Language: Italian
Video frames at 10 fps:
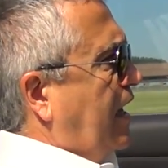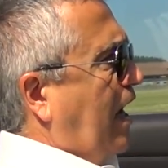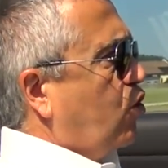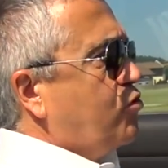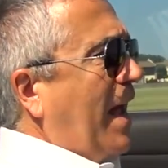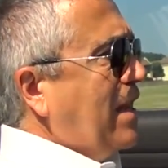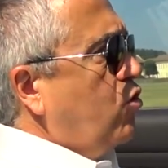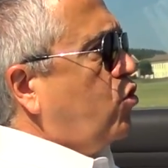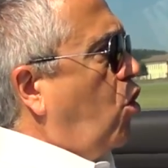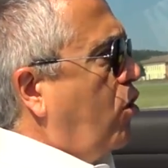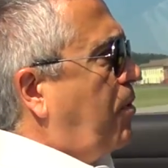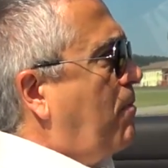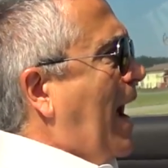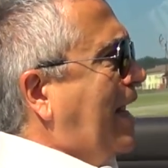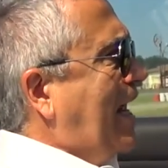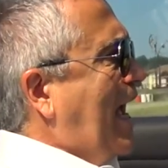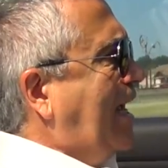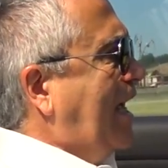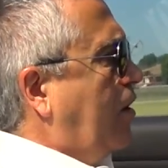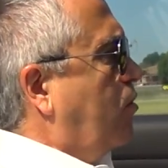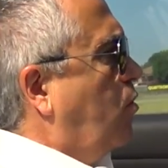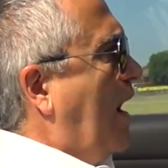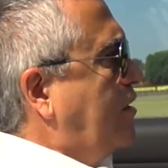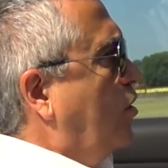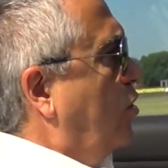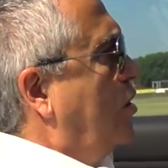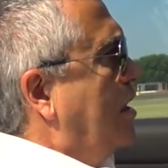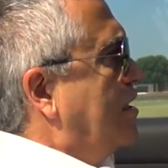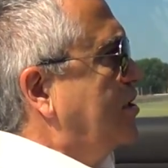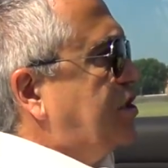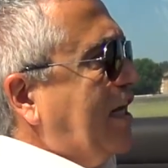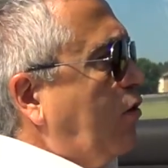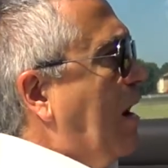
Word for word: e non sbaglia un colpo mai neanche quando si cerca